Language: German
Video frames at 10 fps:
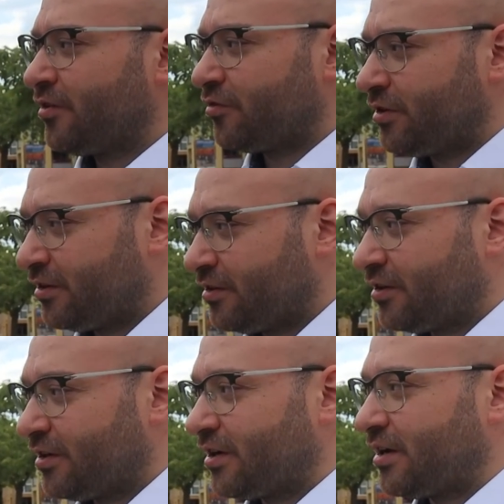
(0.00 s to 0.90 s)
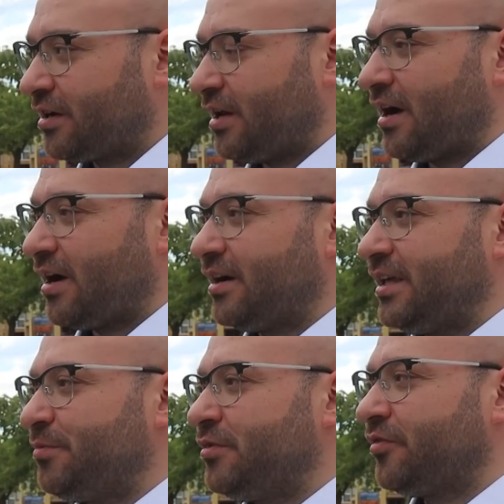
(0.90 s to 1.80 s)
sondern äh, klare
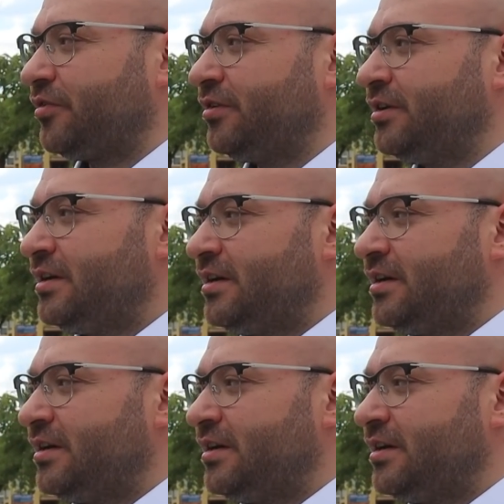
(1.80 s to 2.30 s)
Ergebnisse.